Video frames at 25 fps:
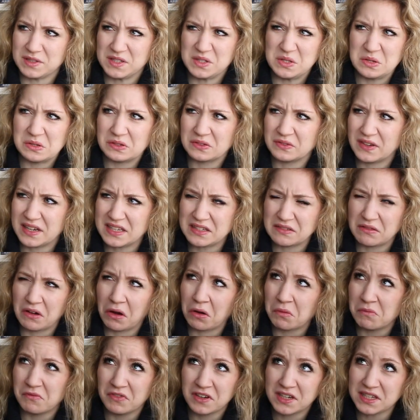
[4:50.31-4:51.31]
beziehungsweise
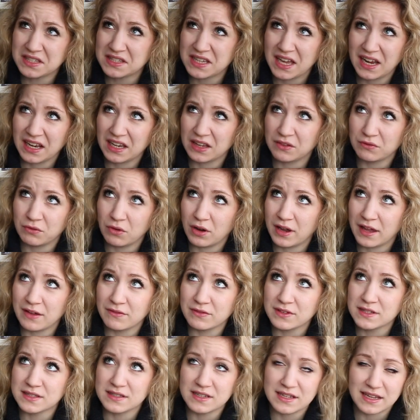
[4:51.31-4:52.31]
warum will ich es eigentlich
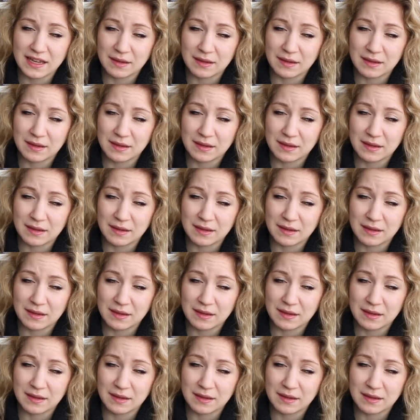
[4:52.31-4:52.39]
vorher wissen?